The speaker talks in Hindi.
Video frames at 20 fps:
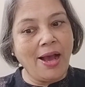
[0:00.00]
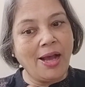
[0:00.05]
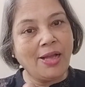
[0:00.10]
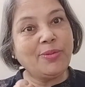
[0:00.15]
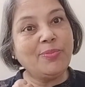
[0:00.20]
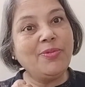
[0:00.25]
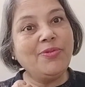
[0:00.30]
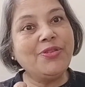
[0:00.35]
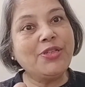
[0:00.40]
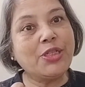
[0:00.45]

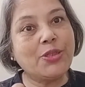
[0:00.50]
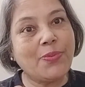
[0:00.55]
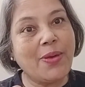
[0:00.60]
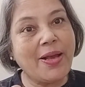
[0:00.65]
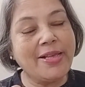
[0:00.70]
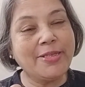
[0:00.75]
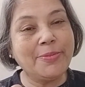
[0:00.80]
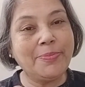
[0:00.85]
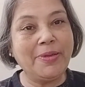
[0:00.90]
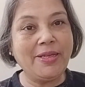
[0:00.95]

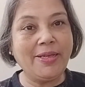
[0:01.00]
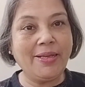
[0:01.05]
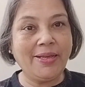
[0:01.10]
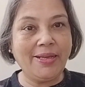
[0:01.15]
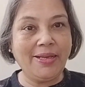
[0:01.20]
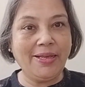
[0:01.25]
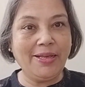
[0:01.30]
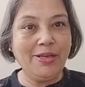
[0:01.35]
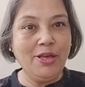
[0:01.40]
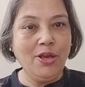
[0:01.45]
आत्मविश्वास
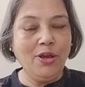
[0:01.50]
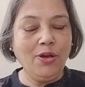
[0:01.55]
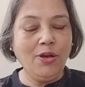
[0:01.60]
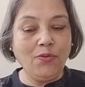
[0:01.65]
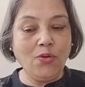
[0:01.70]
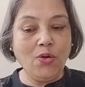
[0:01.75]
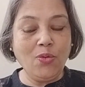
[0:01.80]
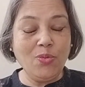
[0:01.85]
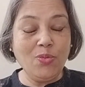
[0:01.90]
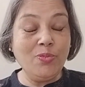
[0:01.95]
भरेंगे
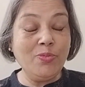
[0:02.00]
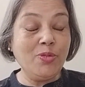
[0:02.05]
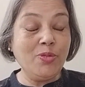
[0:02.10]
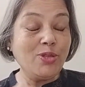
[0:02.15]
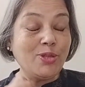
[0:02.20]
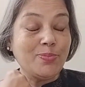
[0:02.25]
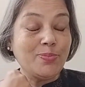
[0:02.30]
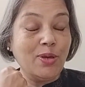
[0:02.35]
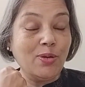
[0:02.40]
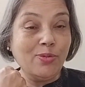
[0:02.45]
वो
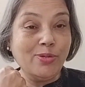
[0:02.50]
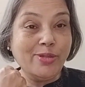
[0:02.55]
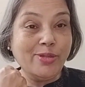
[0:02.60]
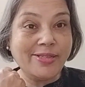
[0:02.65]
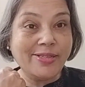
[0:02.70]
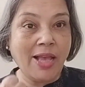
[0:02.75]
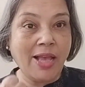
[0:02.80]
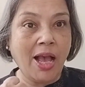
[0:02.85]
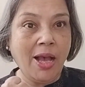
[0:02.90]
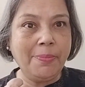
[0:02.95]
उसमें
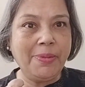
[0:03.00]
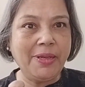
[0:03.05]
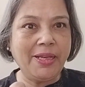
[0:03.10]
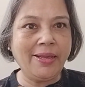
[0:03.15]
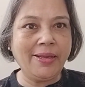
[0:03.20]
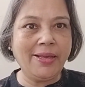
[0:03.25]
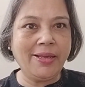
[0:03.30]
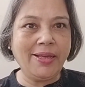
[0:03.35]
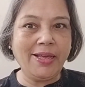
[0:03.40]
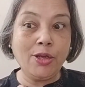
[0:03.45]
उत्साह
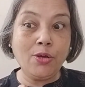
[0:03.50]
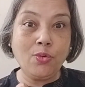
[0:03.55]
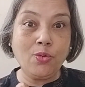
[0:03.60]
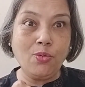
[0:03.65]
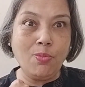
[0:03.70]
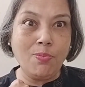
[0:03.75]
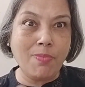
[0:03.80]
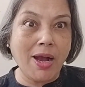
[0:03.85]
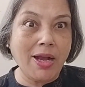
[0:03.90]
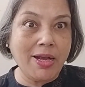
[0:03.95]
भरेंगे एक
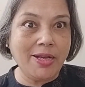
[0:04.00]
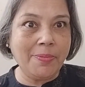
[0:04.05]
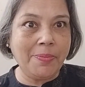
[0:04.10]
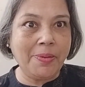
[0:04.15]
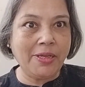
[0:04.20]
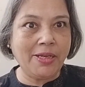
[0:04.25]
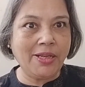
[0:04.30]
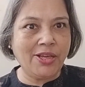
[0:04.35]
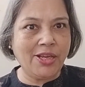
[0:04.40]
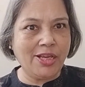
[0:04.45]
उमंग
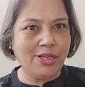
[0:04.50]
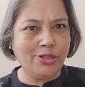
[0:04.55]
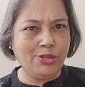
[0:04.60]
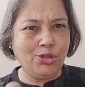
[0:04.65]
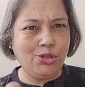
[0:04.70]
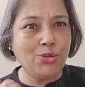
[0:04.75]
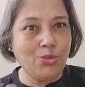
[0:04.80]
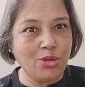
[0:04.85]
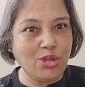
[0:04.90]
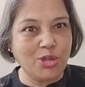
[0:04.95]
भरेंगे
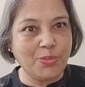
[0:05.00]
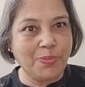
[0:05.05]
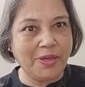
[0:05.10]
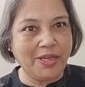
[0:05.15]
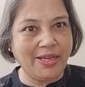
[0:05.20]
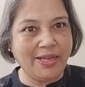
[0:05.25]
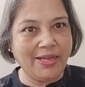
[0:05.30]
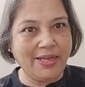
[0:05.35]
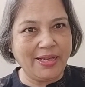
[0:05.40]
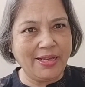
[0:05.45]
एक जोश
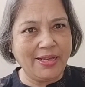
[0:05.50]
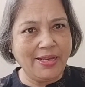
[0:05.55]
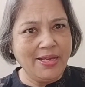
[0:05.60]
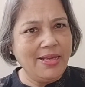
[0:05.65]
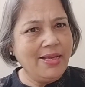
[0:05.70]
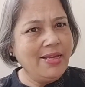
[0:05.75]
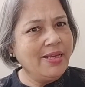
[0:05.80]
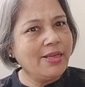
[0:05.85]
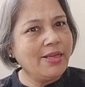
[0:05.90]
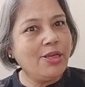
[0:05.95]
भरेंगे
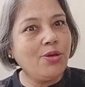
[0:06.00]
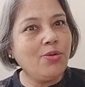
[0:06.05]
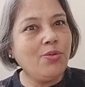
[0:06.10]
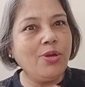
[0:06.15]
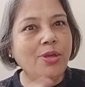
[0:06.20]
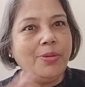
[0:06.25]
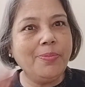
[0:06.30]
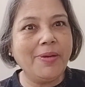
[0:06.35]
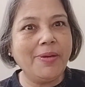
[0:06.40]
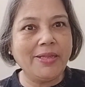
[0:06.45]
कि
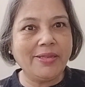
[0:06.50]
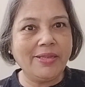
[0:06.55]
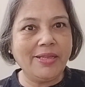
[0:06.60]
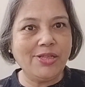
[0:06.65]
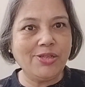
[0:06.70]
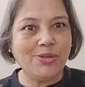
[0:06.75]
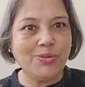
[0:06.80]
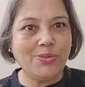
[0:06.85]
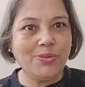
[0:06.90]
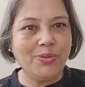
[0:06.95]
कोई बात
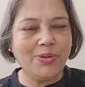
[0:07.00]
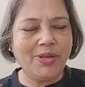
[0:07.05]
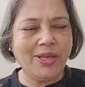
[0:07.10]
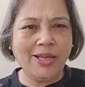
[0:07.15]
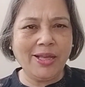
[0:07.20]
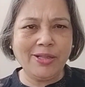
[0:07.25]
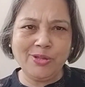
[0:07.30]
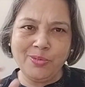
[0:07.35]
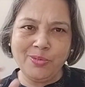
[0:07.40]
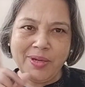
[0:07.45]
नहीं जो हो
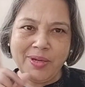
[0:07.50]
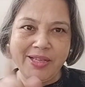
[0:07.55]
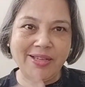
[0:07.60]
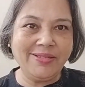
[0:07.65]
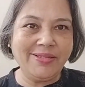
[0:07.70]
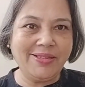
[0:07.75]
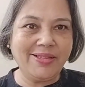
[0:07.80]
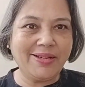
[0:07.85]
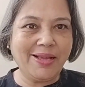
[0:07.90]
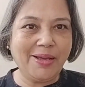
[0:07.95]
गया तुम्हारे
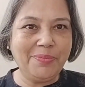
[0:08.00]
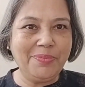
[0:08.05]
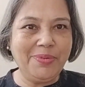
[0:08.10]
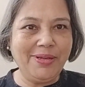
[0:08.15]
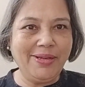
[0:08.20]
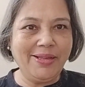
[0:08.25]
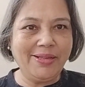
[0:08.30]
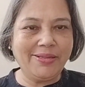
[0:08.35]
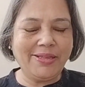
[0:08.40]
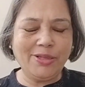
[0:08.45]
अंदर
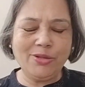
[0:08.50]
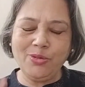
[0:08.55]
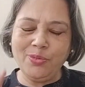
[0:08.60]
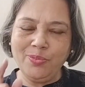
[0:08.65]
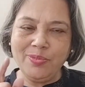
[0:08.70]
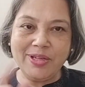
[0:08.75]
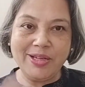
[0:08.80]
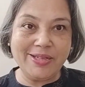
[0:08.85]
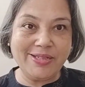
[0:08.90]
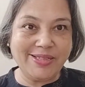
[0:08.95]
काबिलियत है तुम
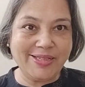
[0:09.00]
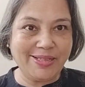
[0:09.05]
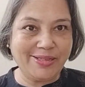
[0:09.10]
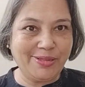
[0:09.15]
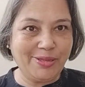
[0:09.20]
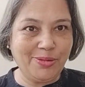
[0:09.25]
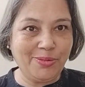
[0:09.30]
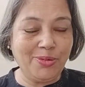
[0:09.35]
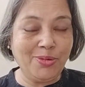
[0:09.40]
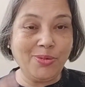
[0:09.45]
कर
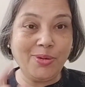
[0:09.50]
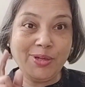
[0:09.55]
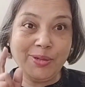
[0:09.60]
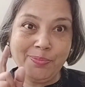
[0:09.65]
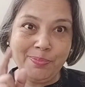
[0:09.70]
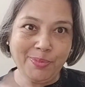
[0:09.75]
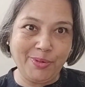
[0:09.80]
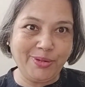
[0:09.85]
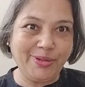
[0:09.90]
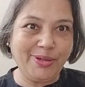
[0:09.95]
सकते हो यू आर
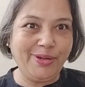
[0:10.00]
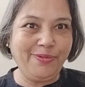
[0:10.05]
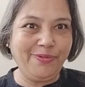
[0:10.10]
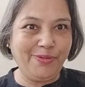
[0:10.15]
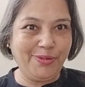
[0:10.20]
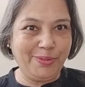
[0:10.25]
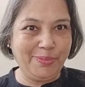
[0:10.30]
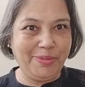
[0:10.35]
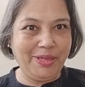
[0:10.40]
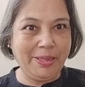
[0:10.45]
इम्पॉर्टेंट
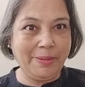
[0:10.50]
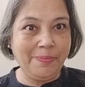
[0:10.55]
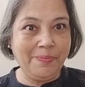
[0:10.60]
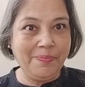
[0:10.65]
फॉर मी